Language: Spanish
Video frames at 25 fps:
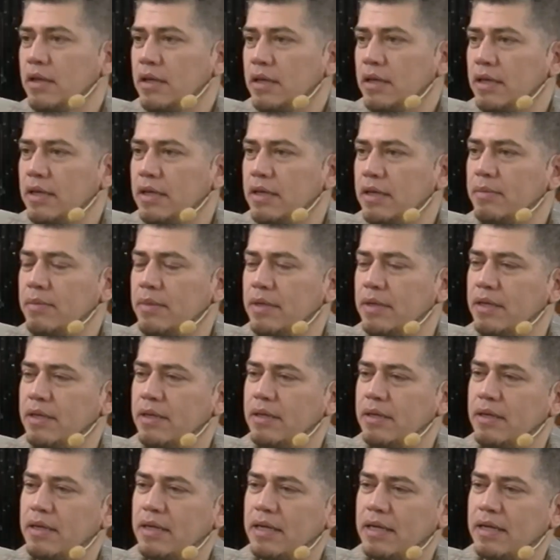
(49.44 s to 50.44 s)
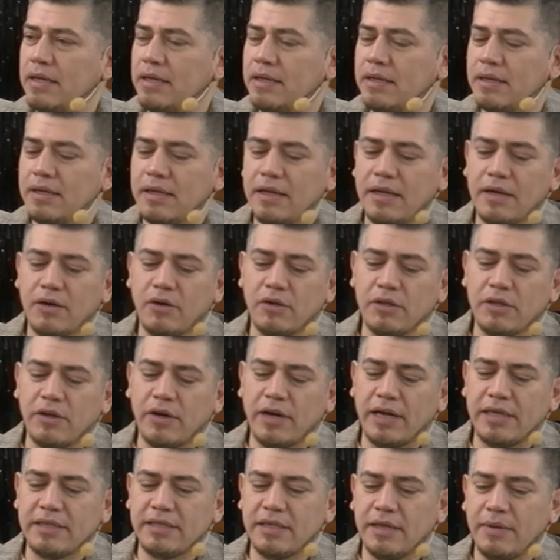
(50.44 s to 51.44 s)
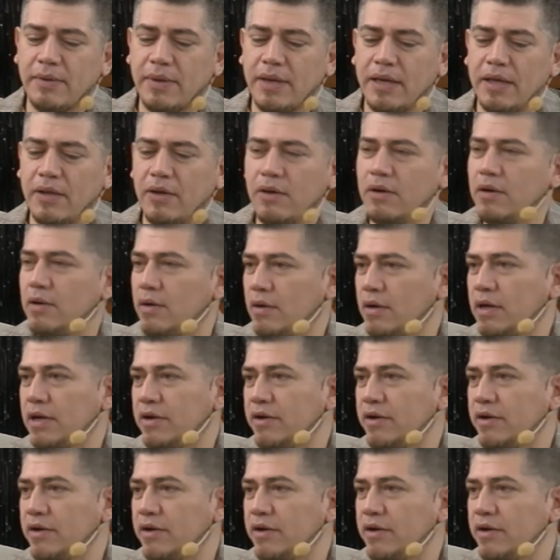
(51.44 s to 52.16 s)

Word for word: y, el, contador Acevedo en lo